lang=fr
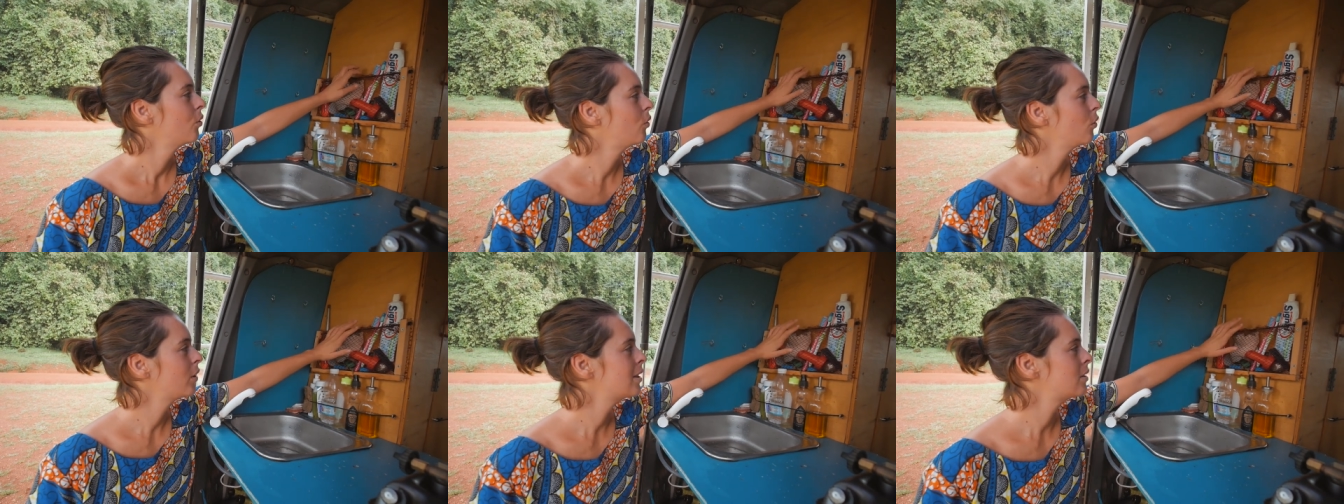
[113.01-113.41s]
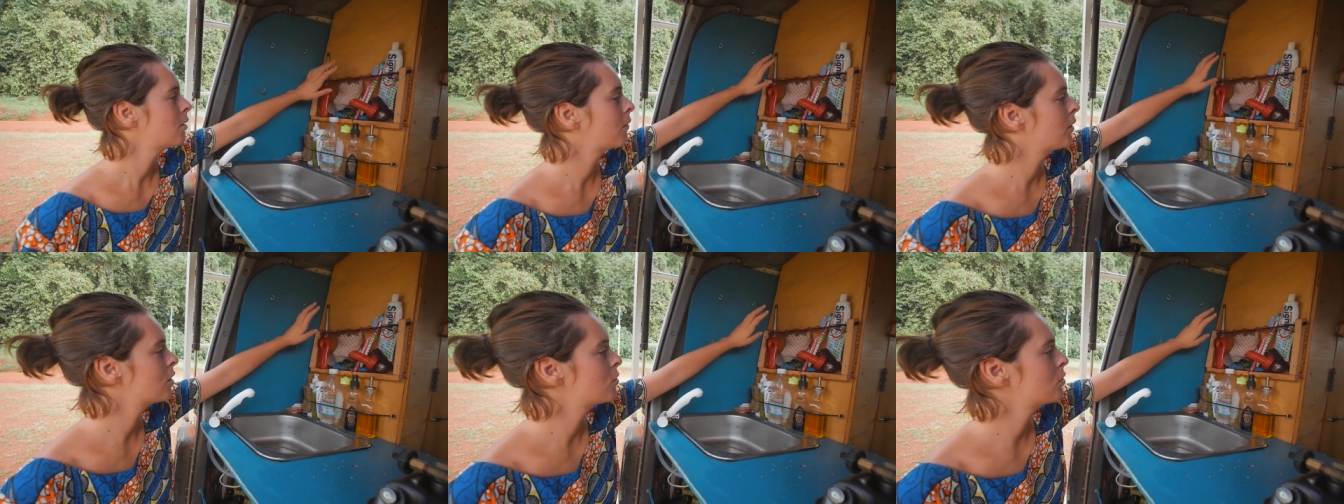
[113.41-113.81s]
Donc il
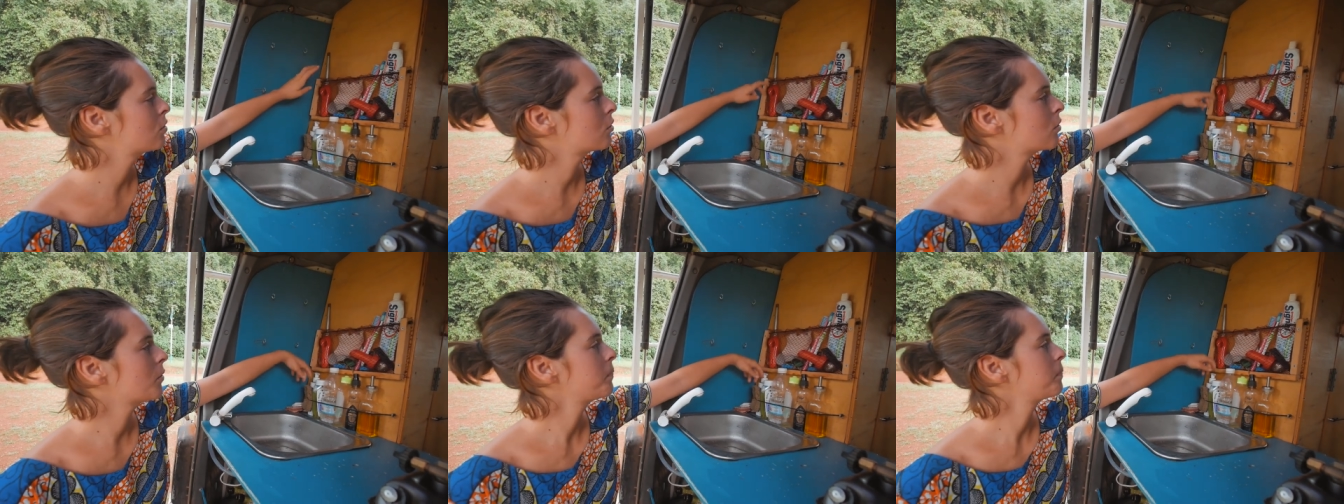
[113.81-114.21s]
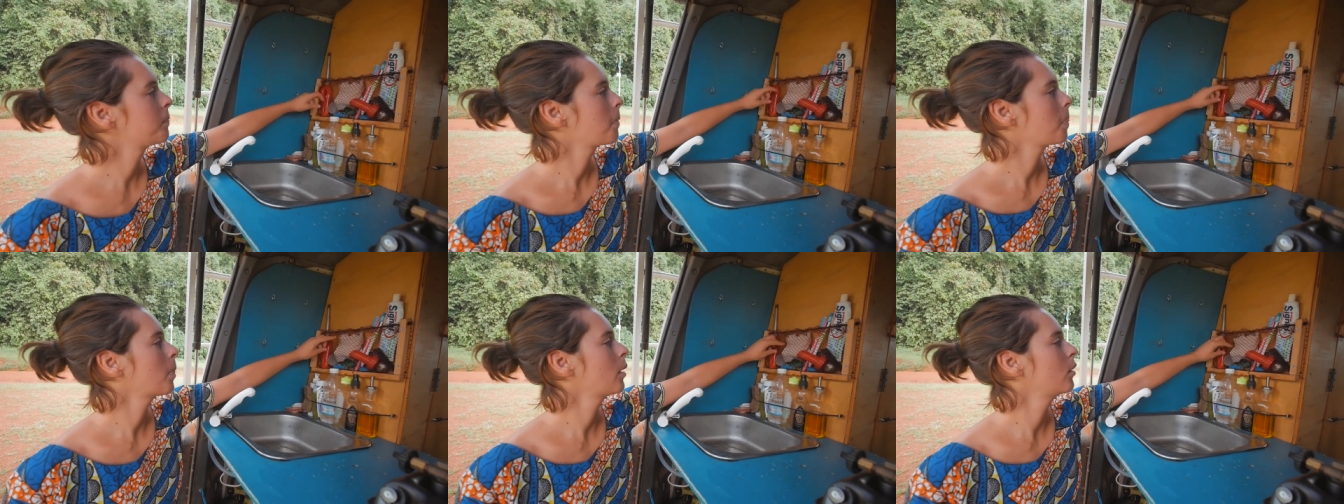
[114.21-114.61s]
suffit juste
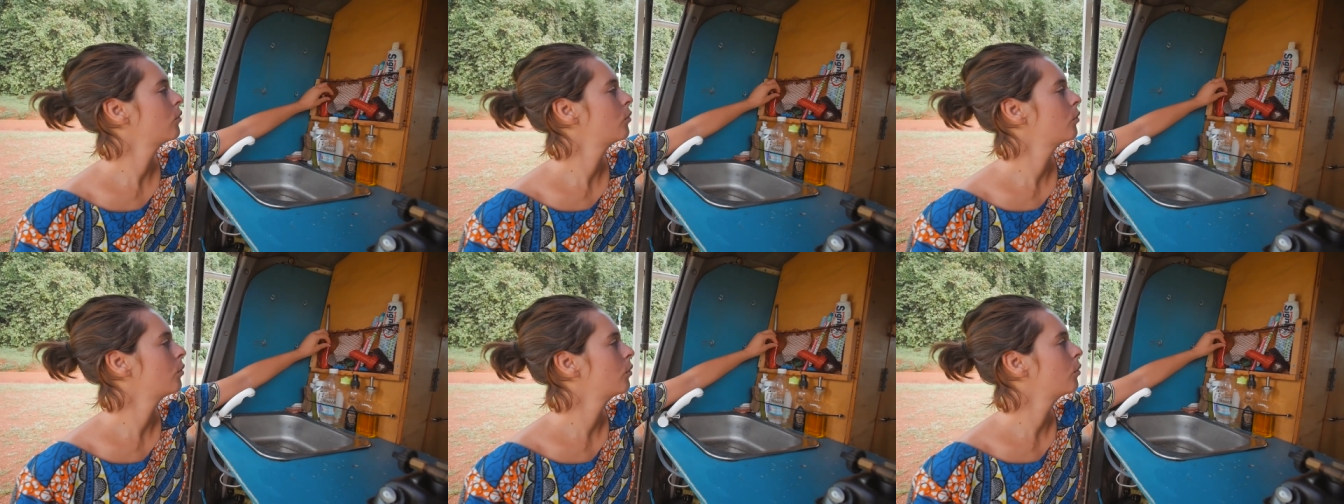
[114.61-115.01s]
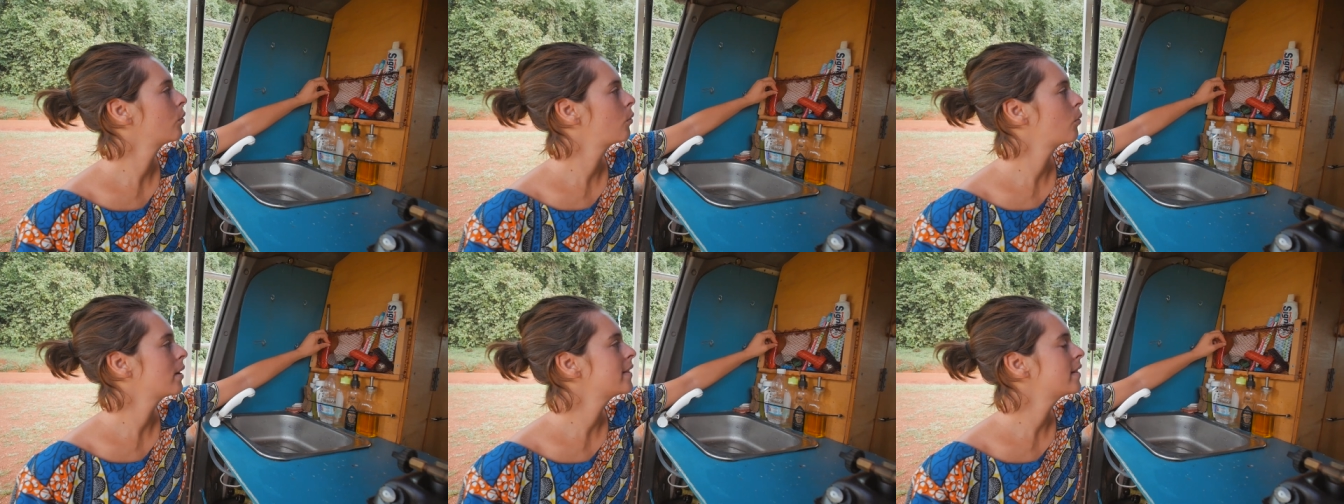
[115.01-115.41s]
de
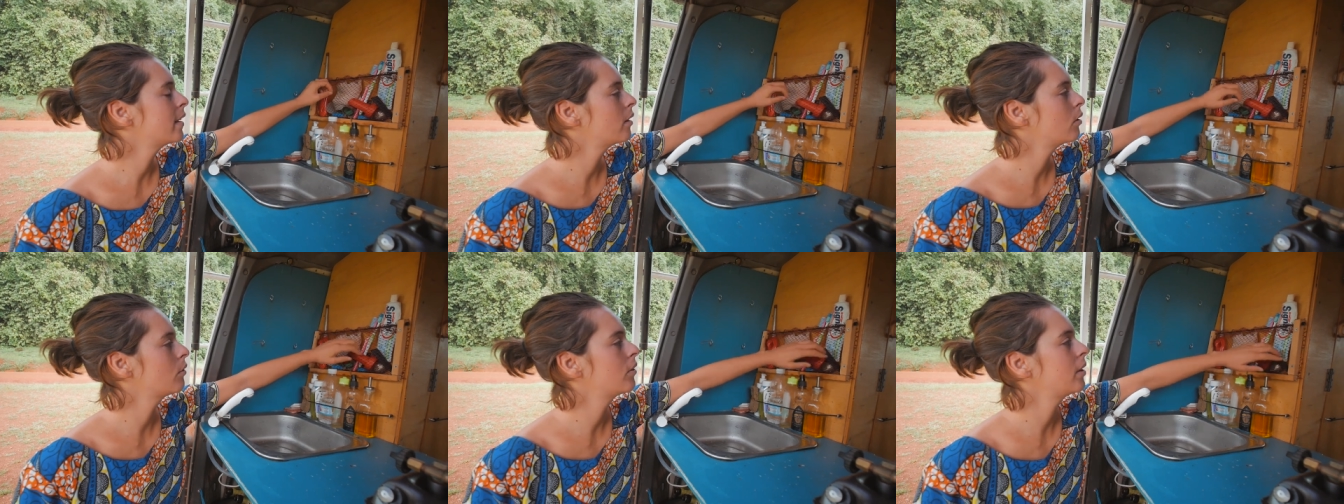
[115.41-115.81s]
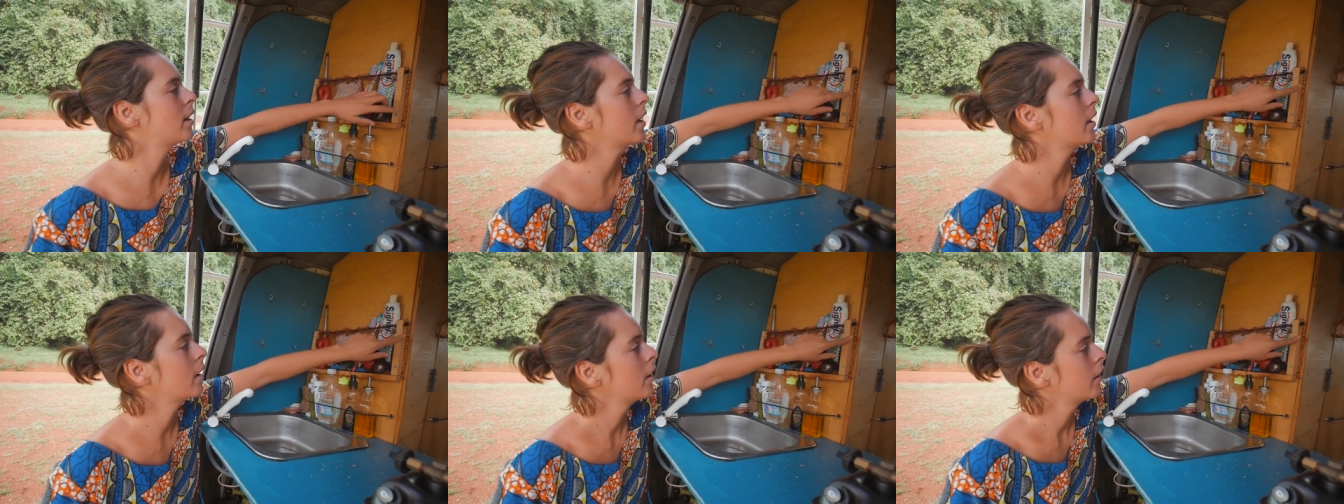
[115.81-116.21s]
coincer le
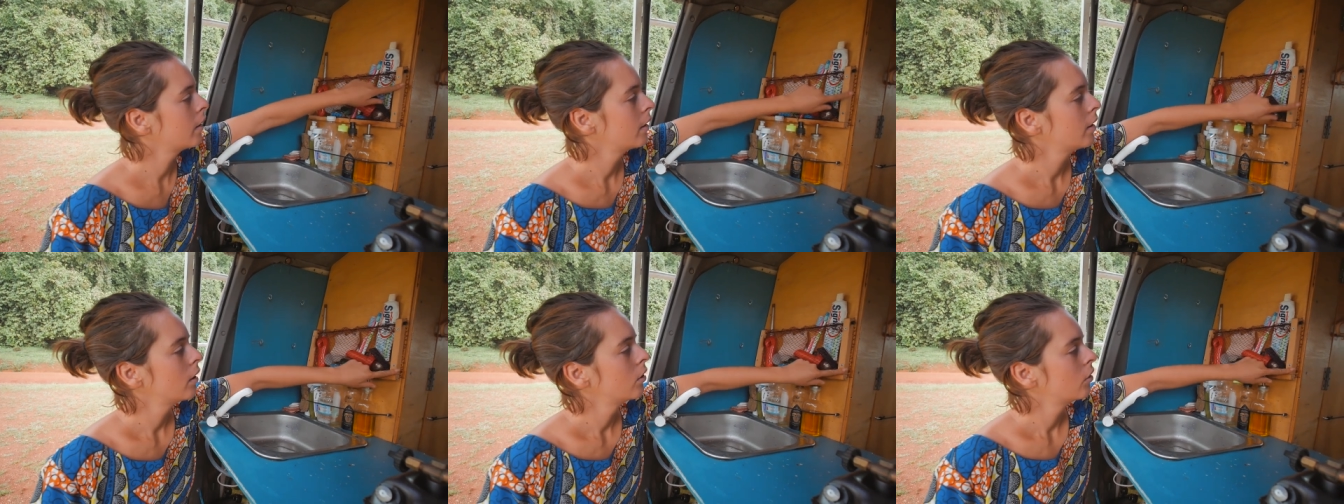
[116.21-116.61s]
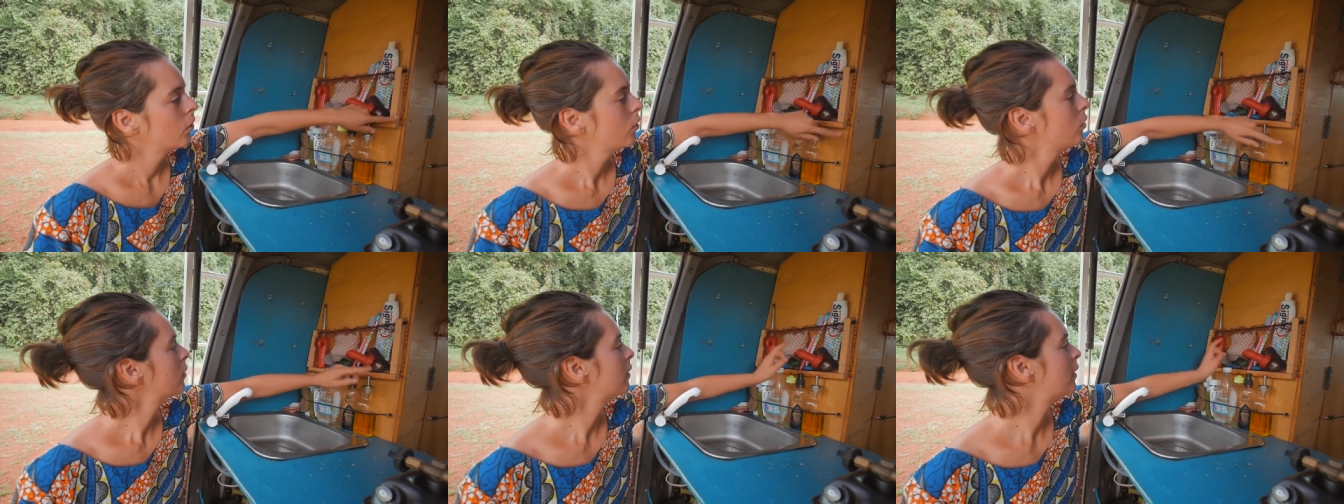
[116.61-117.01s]
filet
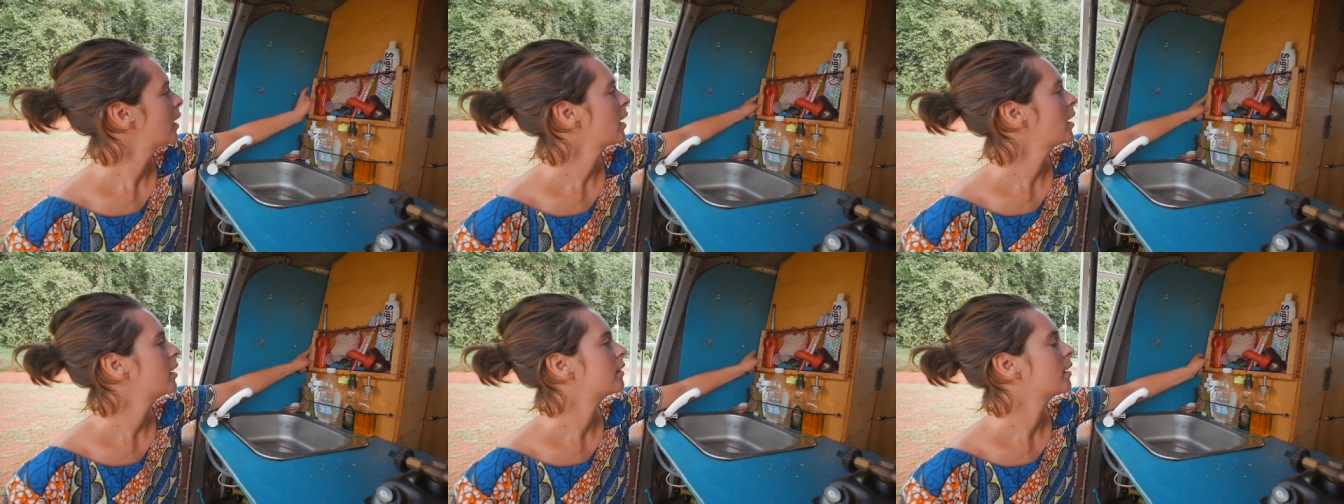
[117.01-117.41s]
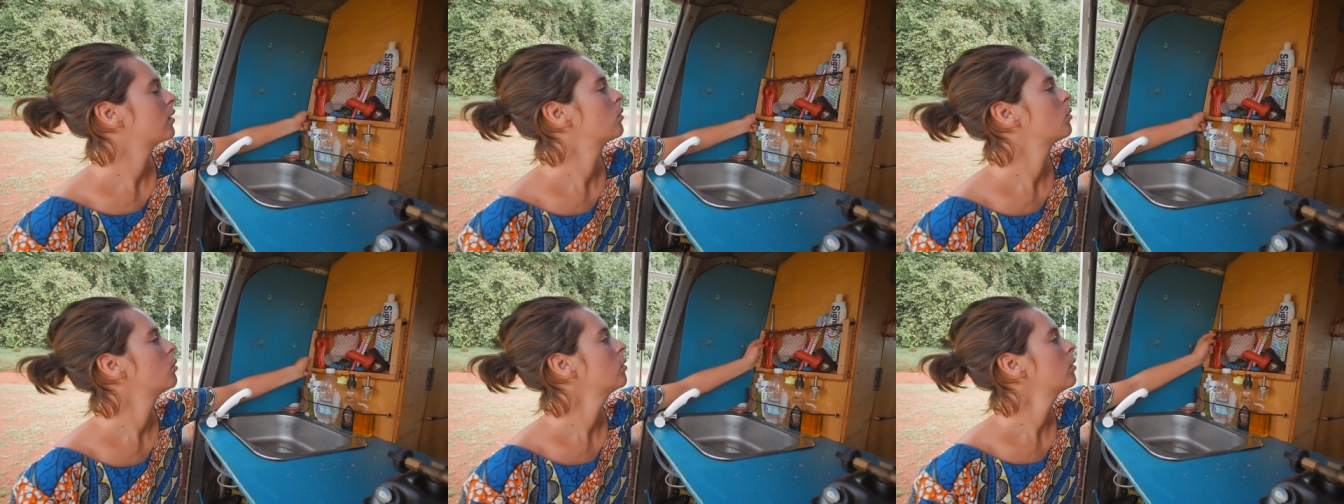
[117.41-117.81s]
derrière les
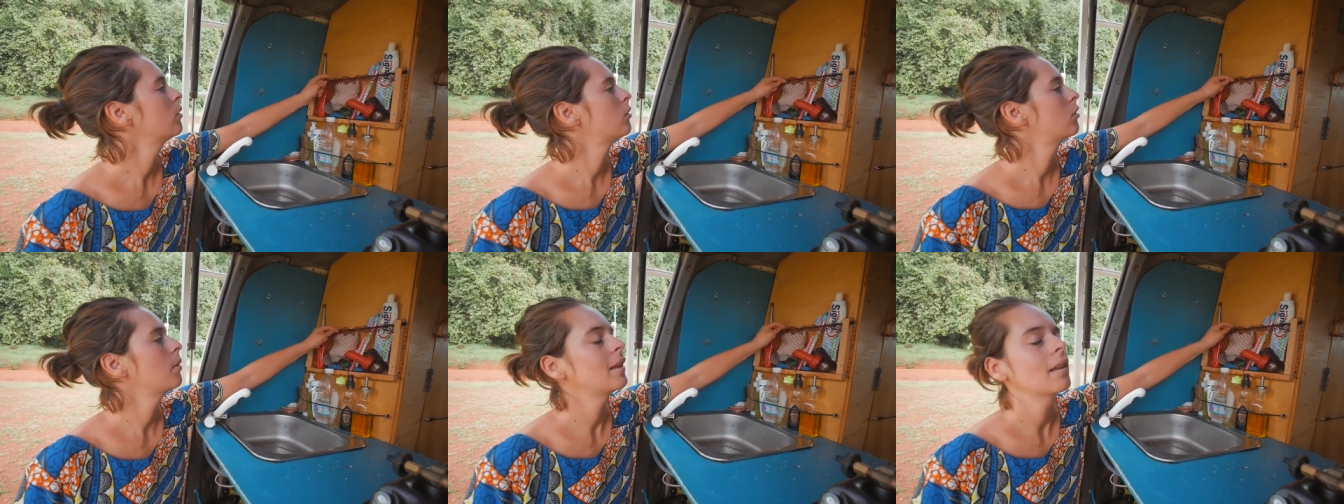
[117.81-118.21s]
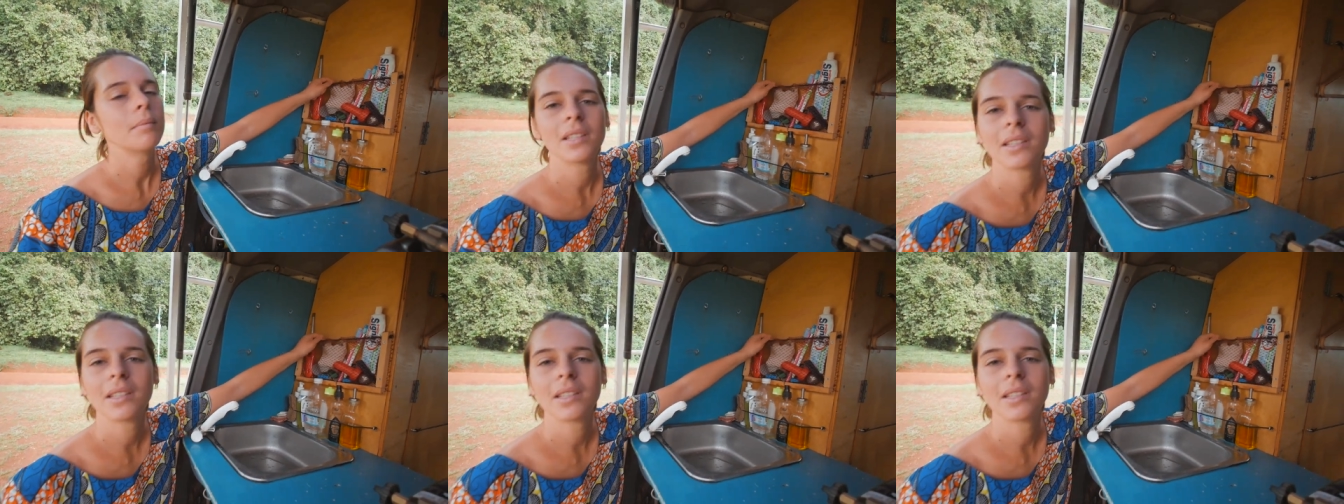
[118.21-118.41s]
tasseaux, de mettre un